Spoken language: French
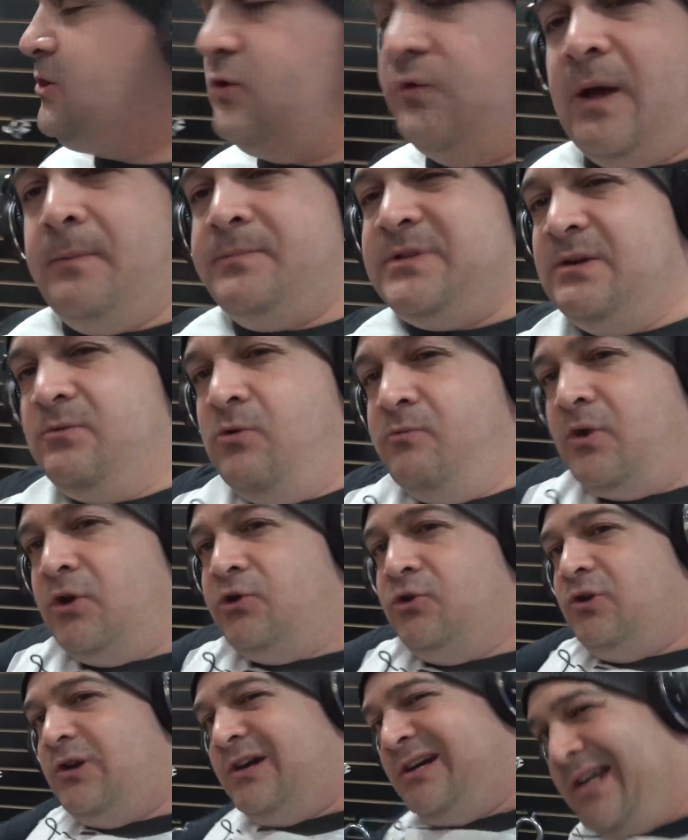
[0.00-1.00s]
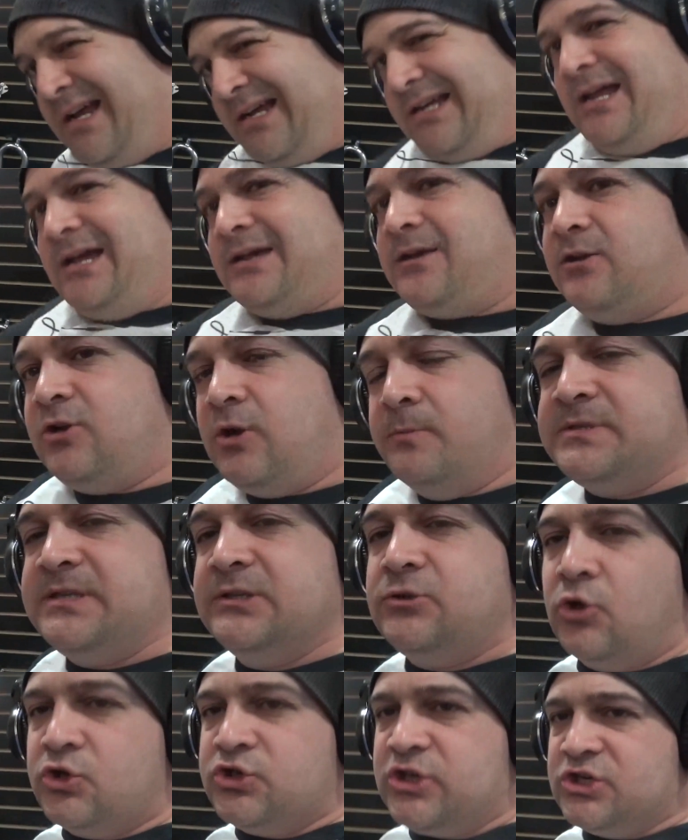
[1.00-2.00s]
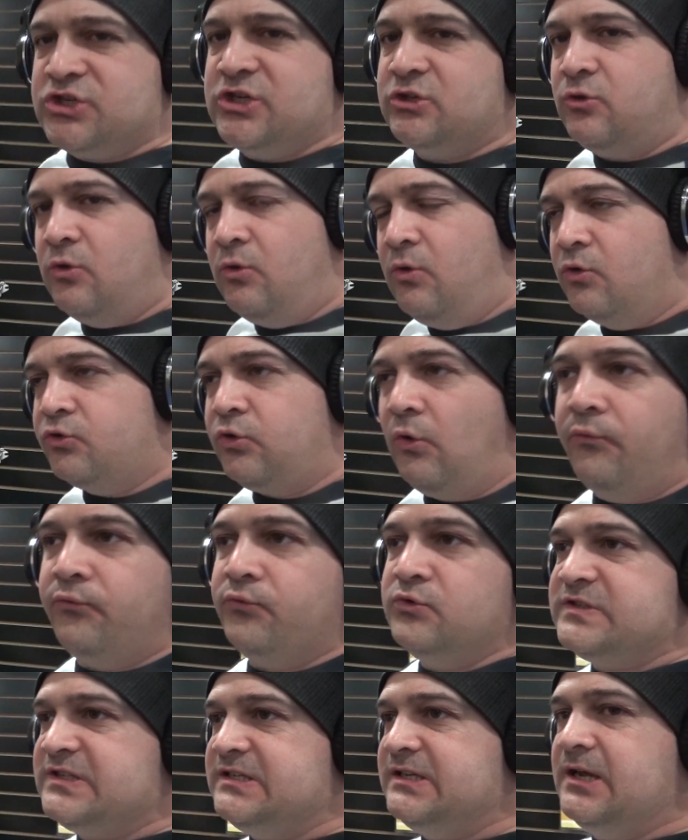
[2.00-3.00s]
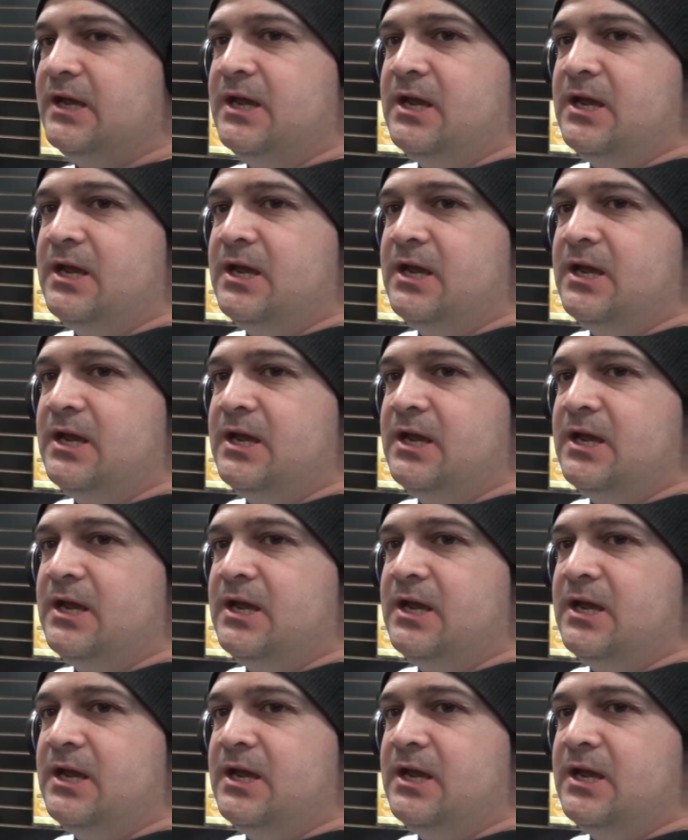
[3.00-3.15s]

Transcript: tu fais un petit mouvement de clac-clac, comme si tu rechargeais ton, fusil.